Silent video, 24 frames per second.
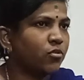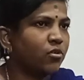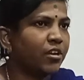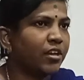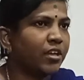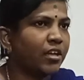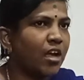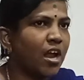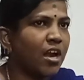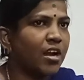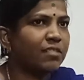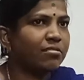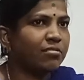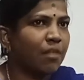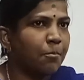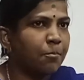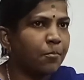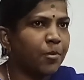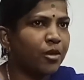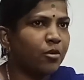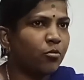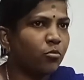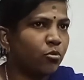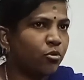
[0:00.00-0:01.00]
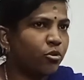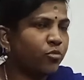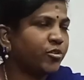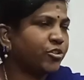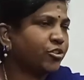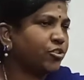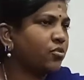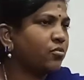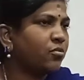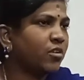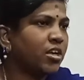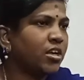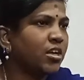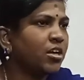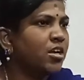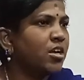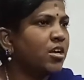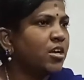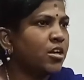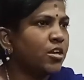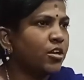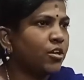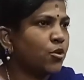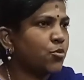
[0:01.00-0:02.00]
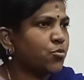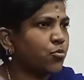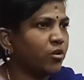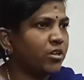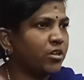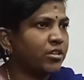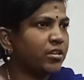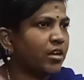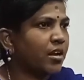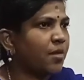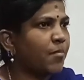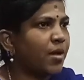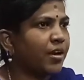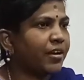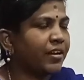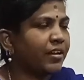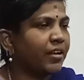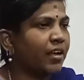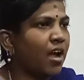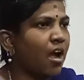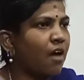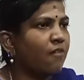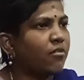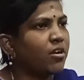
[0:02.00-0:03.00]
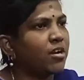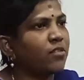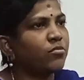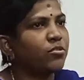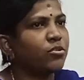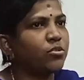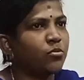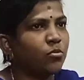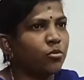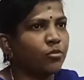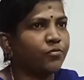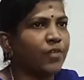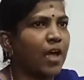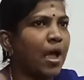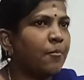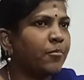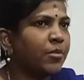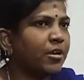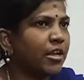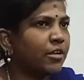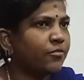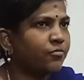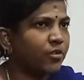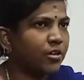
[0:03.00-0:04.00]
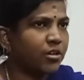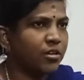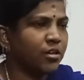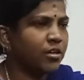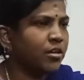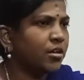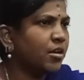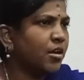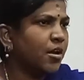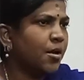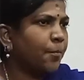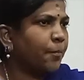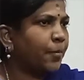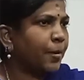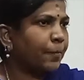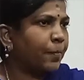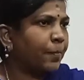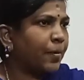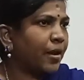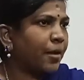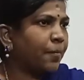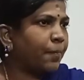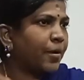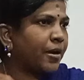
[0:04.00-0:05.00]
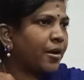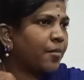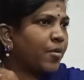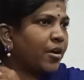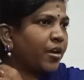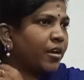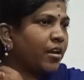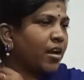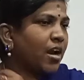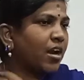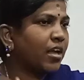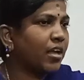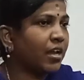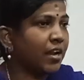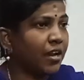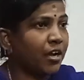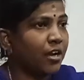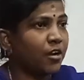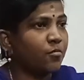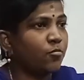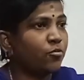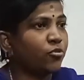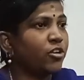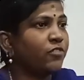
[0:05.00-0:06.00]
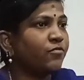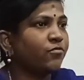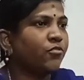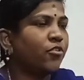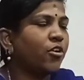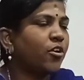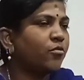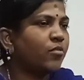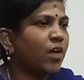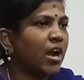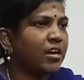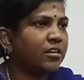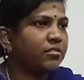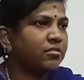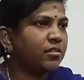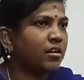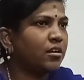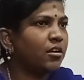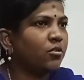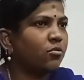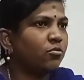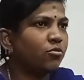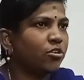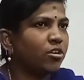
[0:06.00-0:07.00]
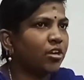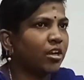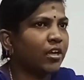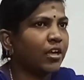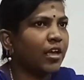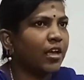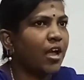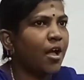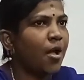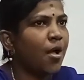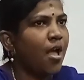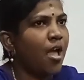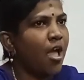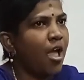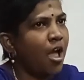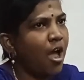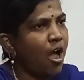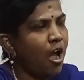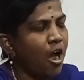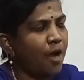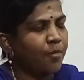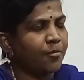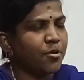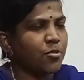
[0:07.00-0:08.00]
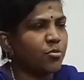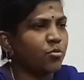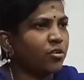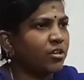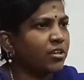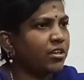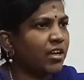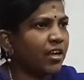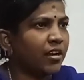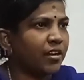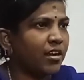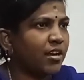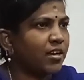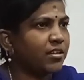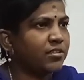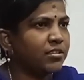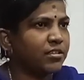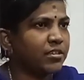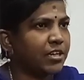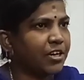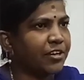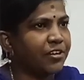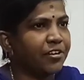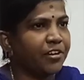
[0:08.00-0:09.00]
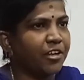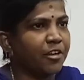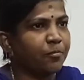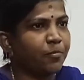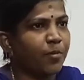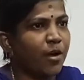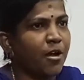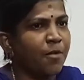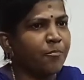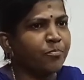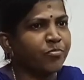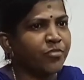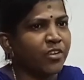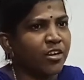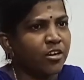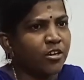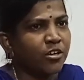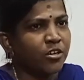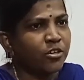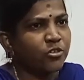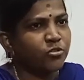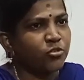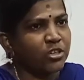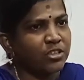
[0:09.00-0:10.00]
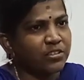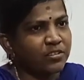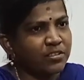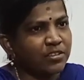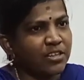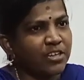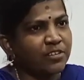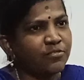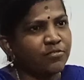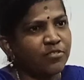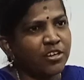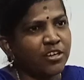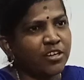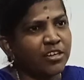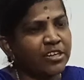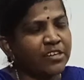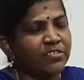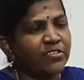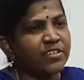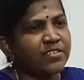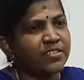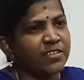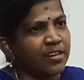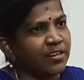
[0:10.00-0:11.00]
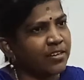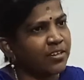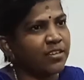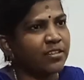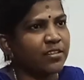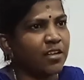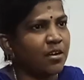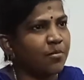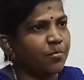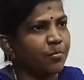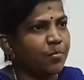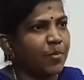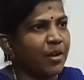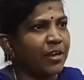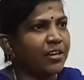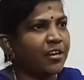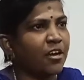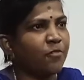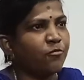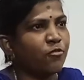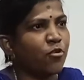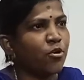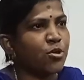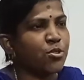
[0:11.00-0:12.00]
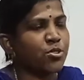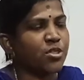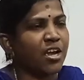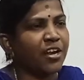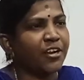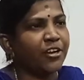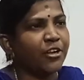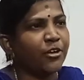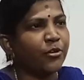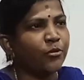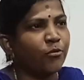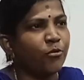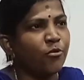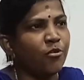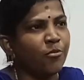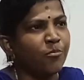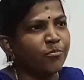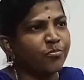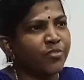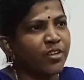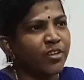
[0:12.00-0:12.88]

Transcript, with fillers: சொல்கிறீங்க ஆனால் தம்பிக்கு ஒரு விஷயம் கூட நீங்கள் சொல்லித்தர மாட்டேறீங்க அவனை வந்து ஒரு ஃபேமிலி லைஃபுக்கு ப்ரிப்பேரே பண்ண மாட்டேறீங்க ஆனால் எனக்கு மட்டும் இவ்வளோ அழுத்தங்கள் கொடுக்குறீங்க அப்படின்னு சொல்லிட்டு நிறையா இது கேட்டுகிட்டே இருப்பாள் ஸோ இந்த இவங்க ரெண்டு பேரும் சண்டை தான் மெயினாக ஃபோக்கஸ்ட் ஆகிட்டே இருக்கும்